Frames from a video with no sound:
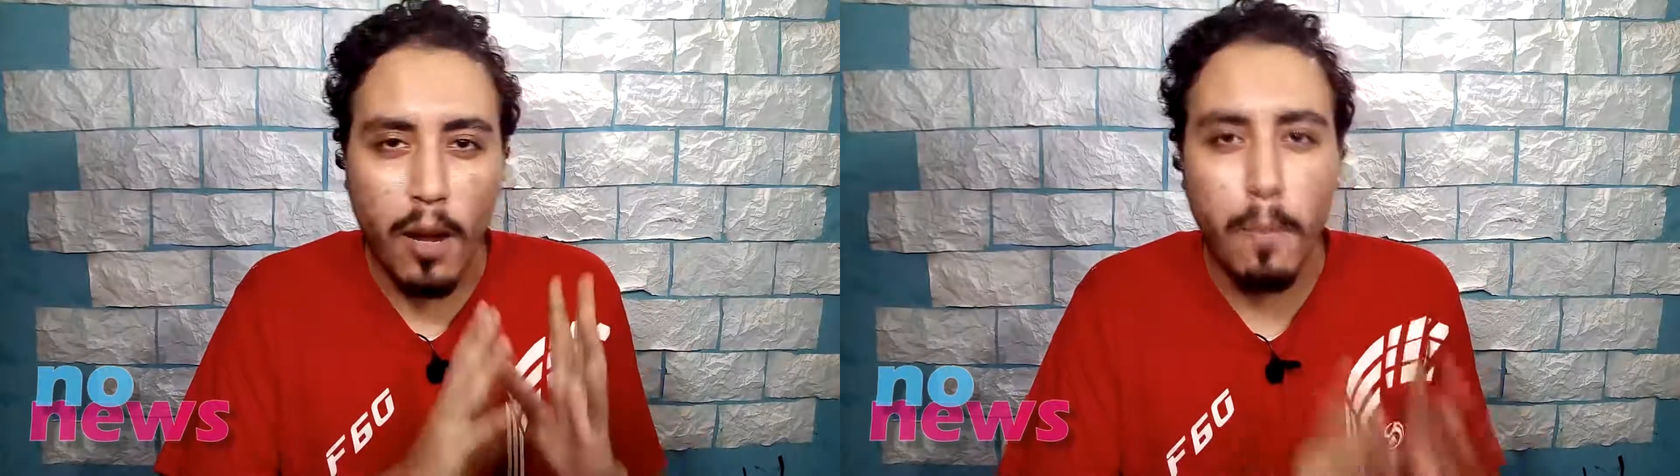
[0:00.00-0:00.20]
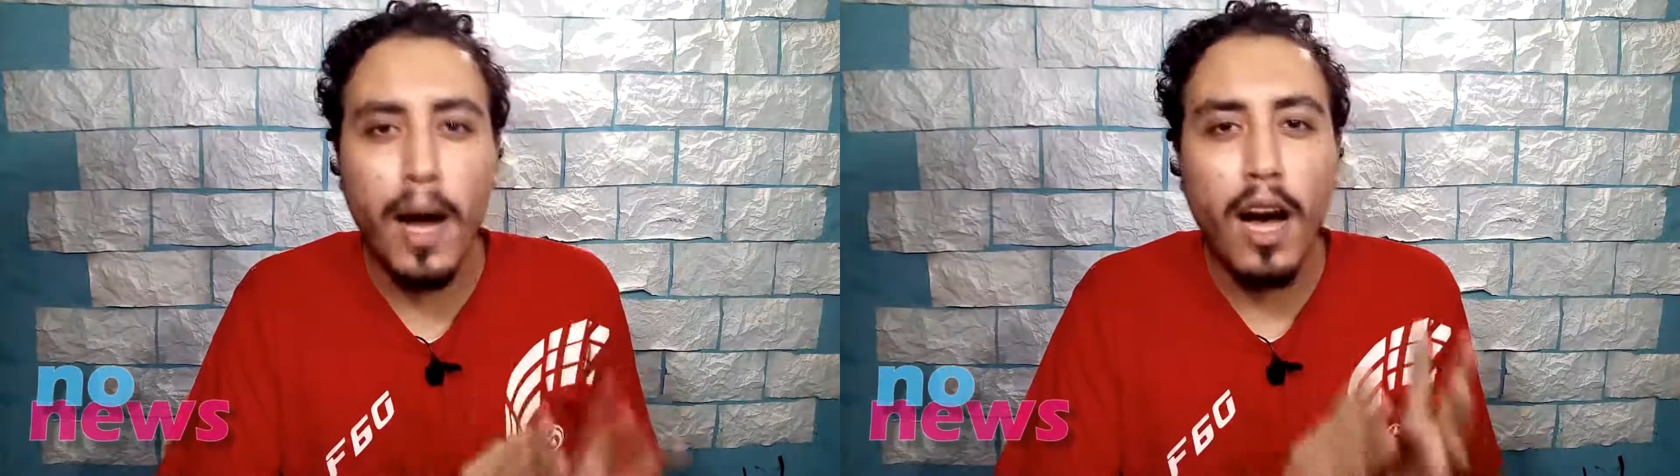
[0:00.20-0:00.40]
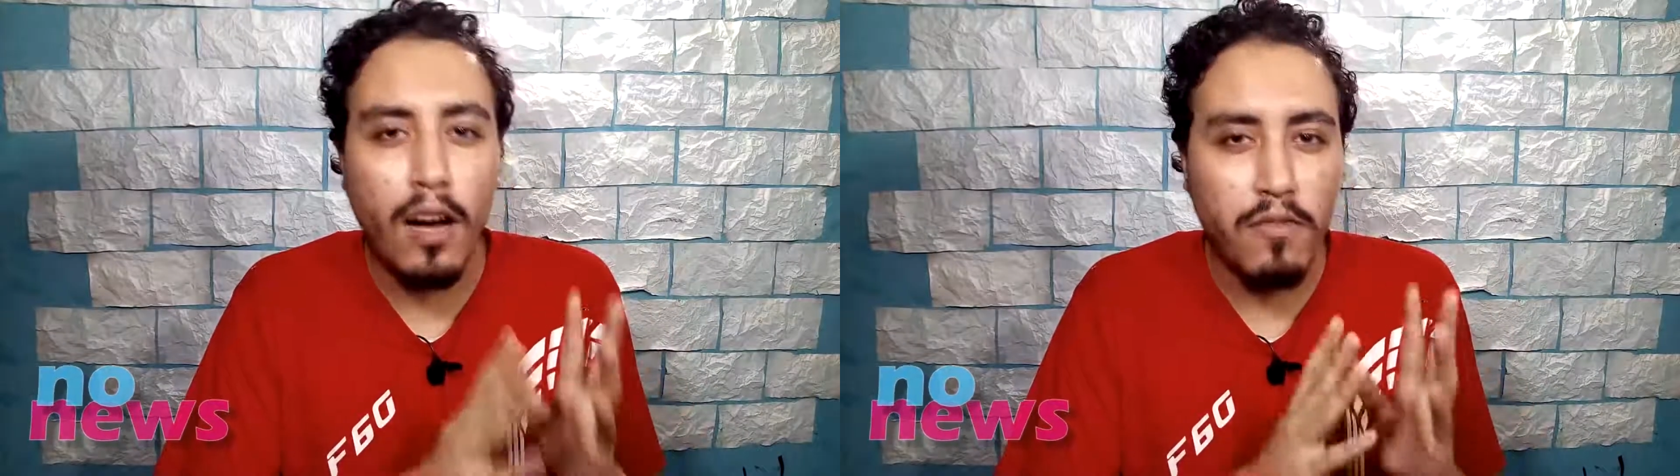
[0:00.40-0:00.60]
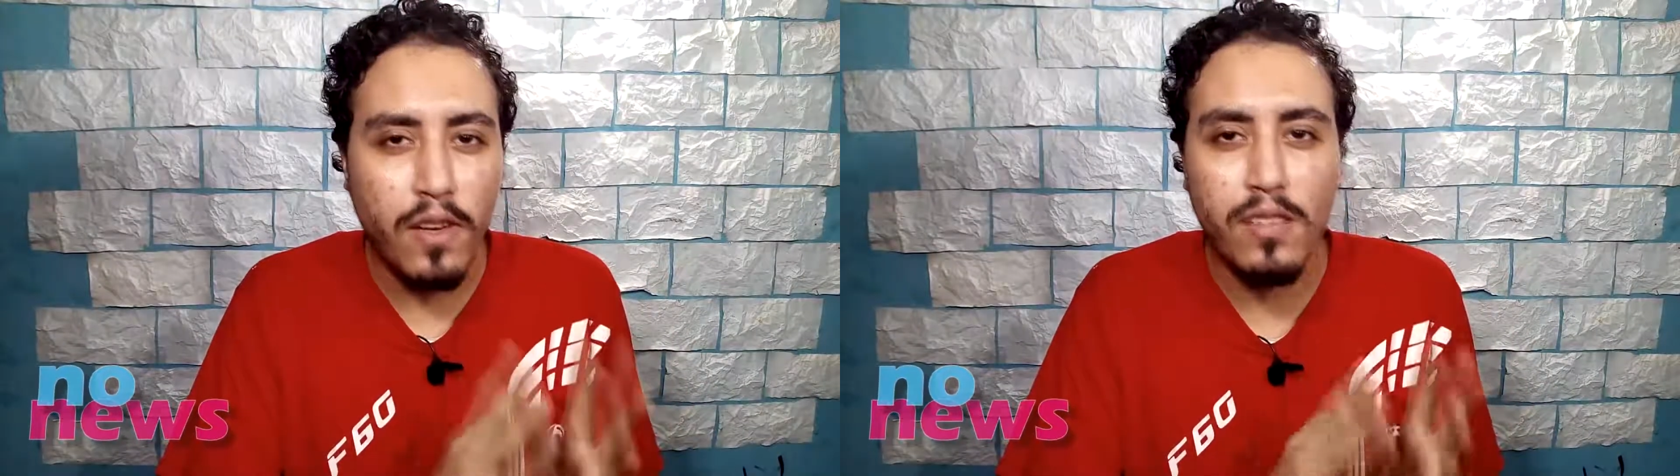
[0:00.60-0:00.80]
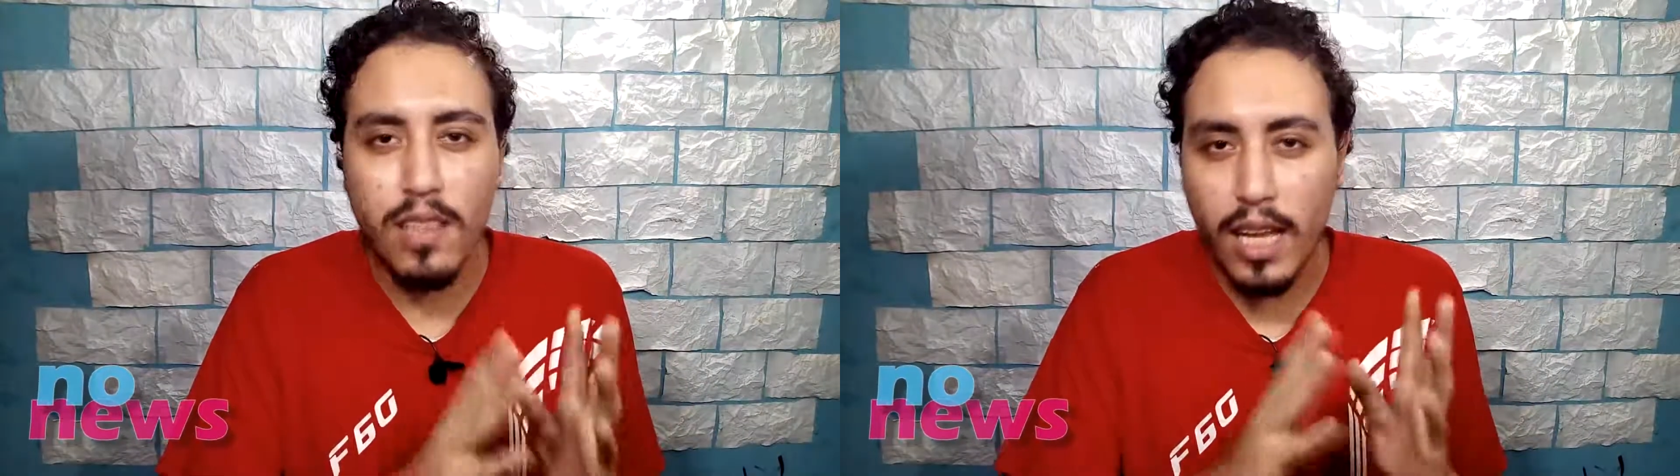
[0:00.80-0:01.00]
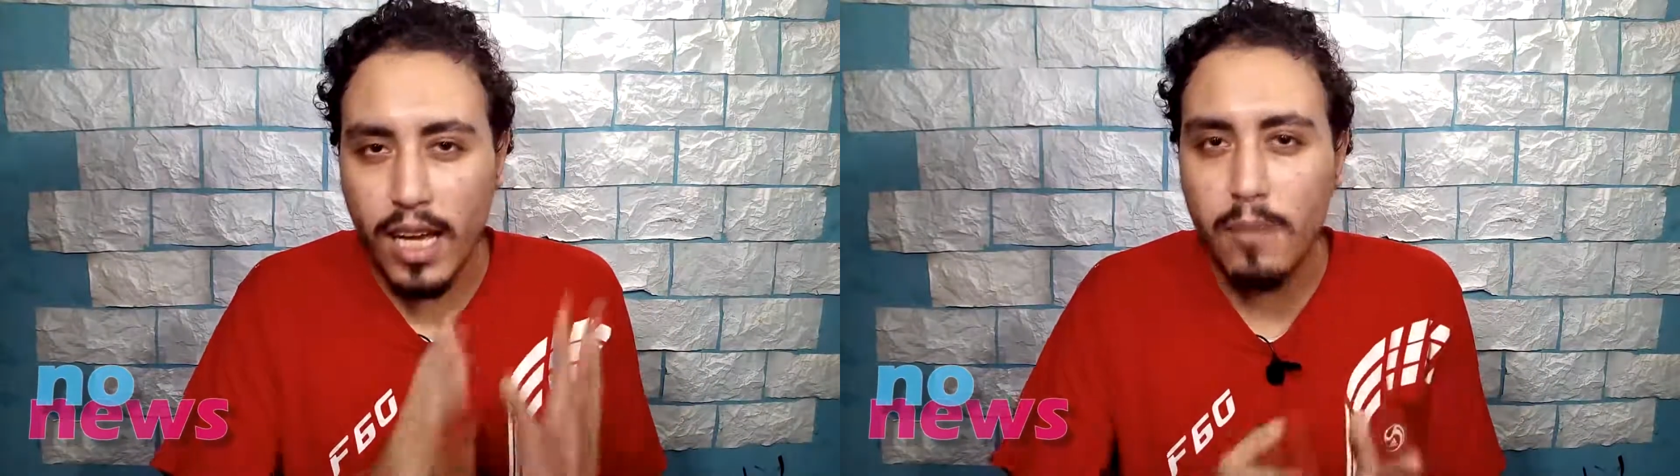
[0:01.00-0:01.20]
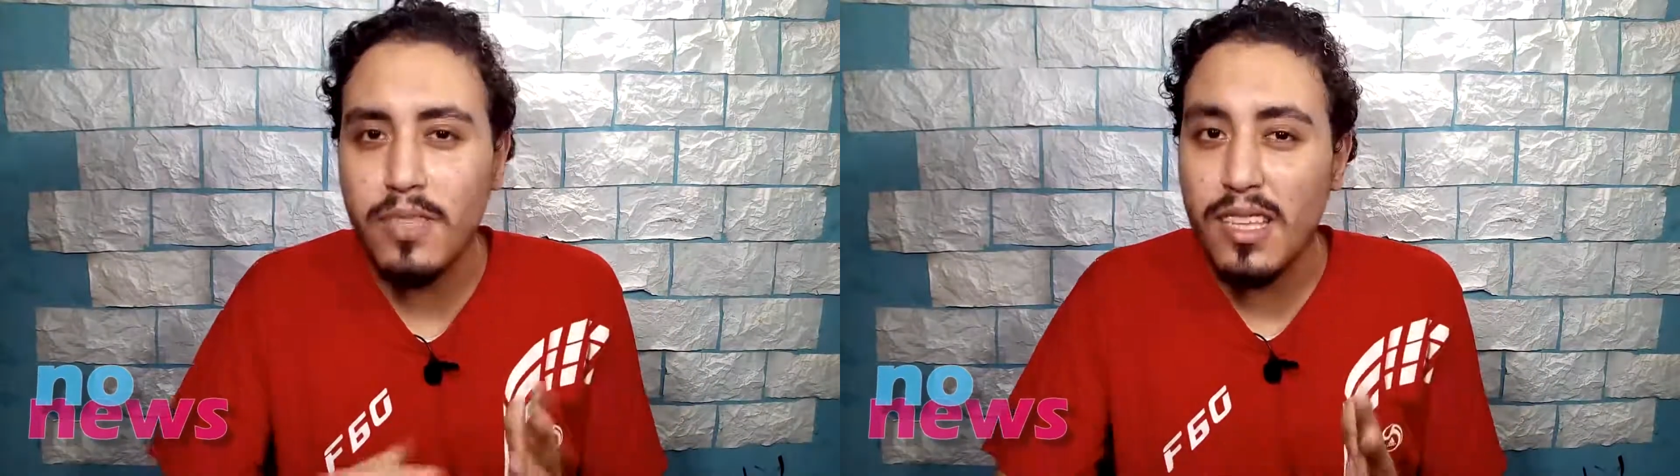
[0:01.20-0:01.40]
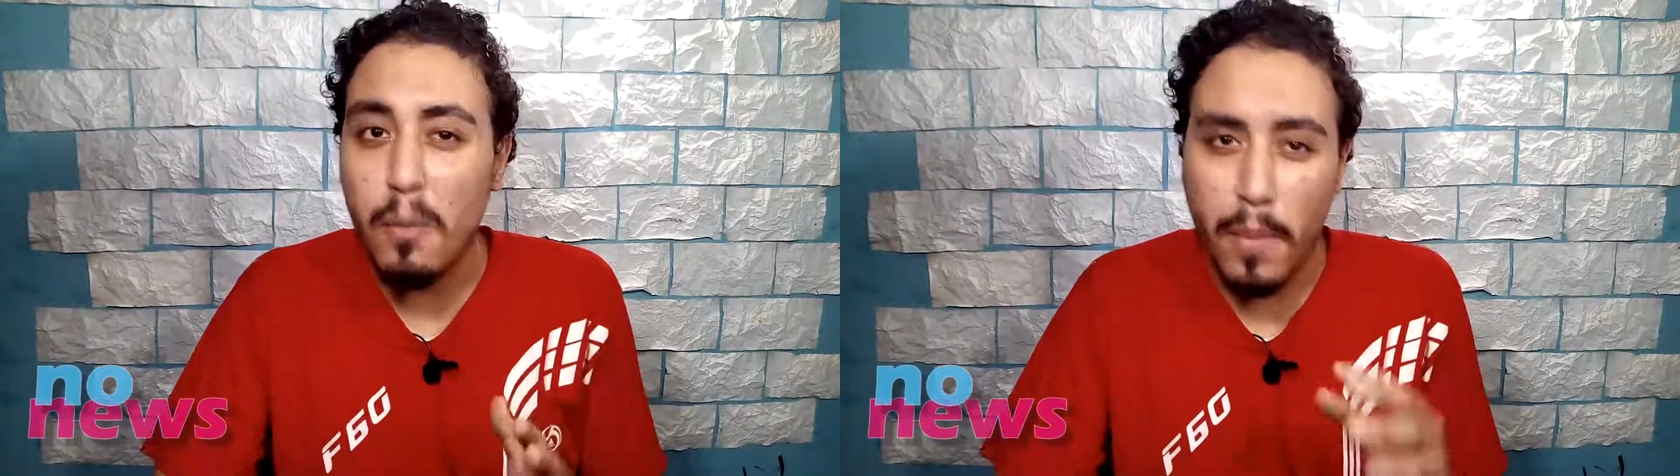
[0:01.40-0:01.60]

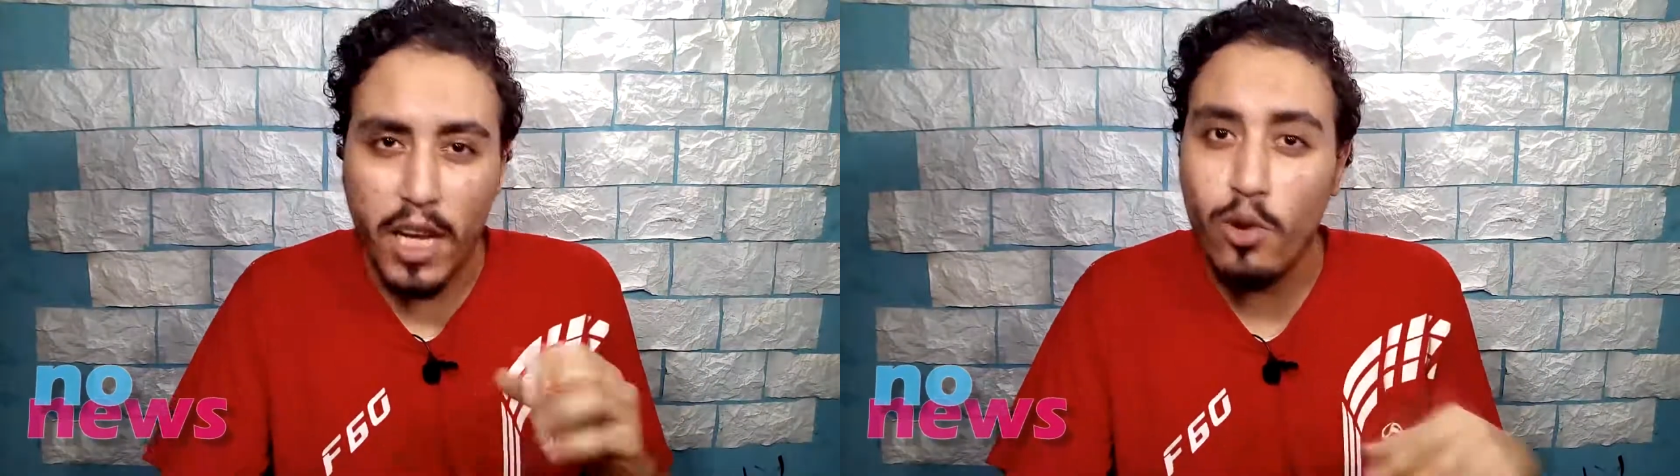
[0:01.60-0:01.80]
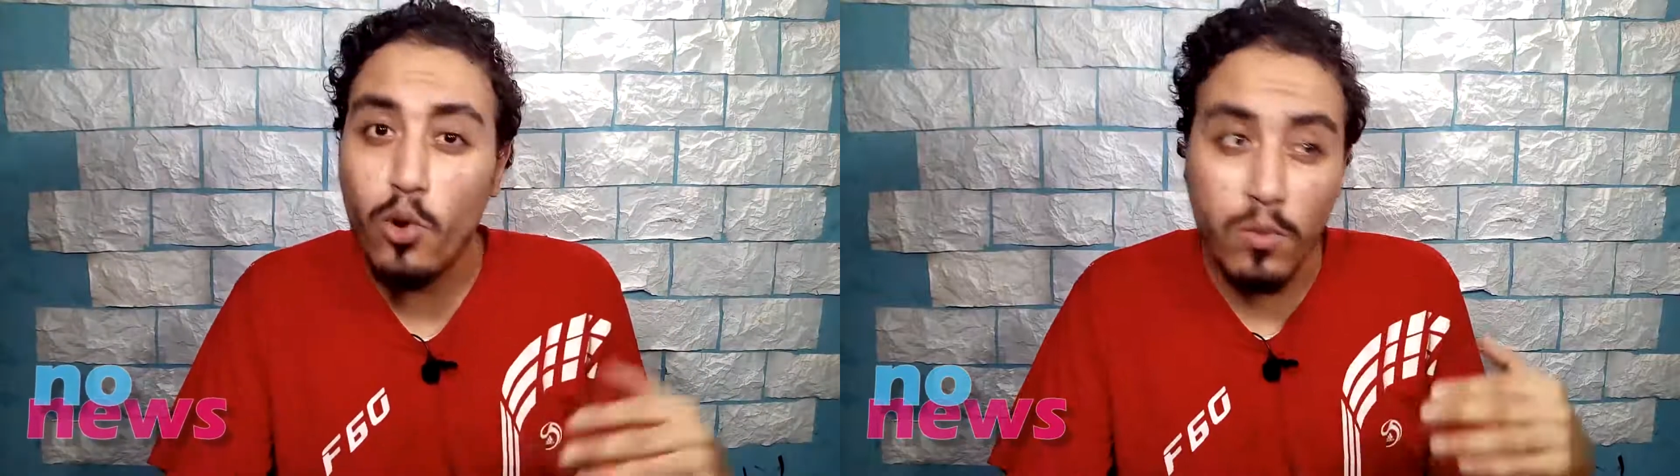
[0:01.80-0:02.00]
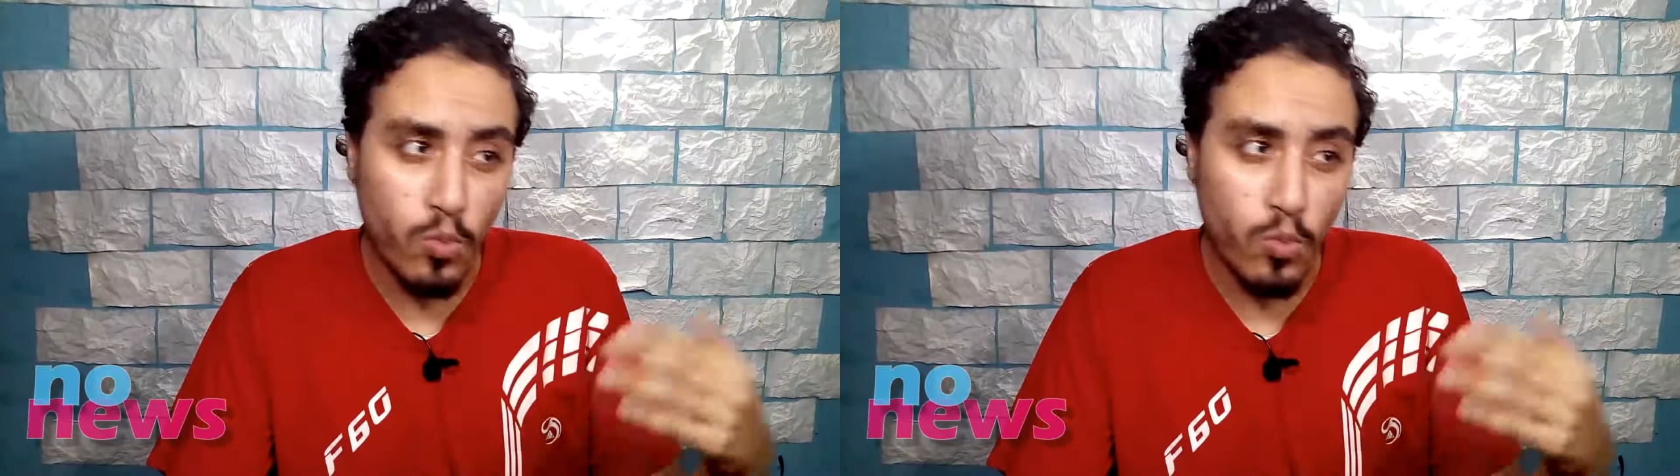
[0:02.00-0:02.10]
4.5 مليون